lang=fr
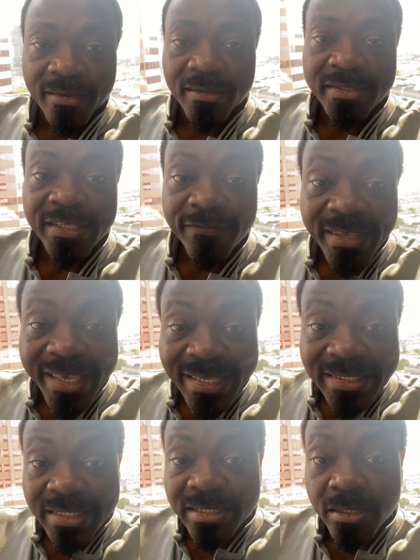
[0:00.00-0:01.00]
Civic
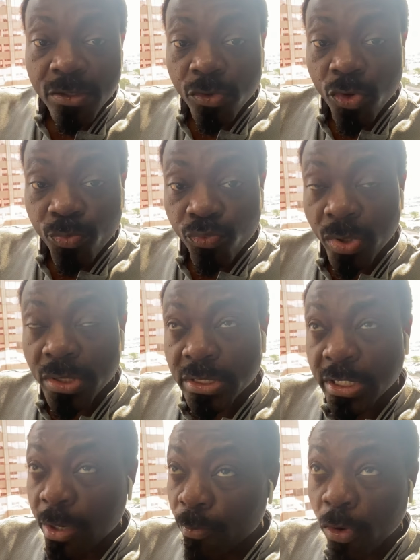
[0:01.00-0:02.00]
existe depuis,
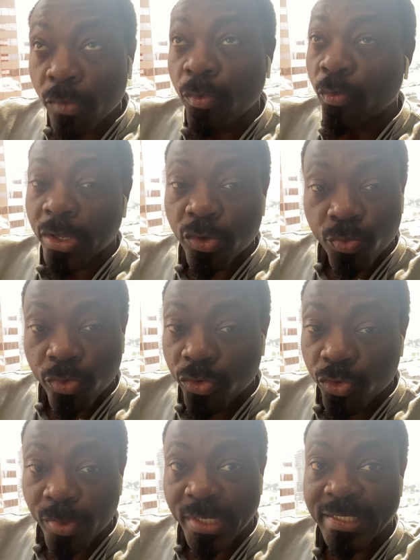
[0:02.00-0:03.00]
si est bonne mémoire, depuis
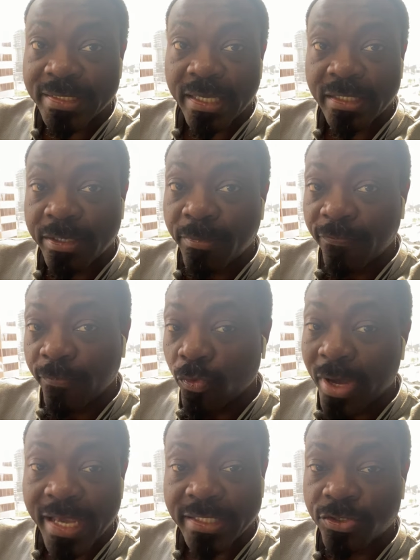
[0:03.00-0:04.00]
2017. J'ai même fait
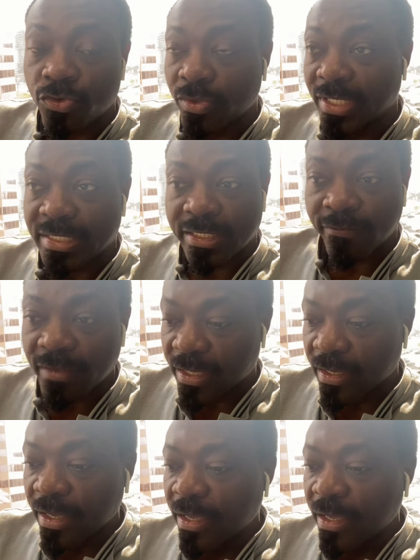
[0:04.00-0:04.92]
le ICO de Civic.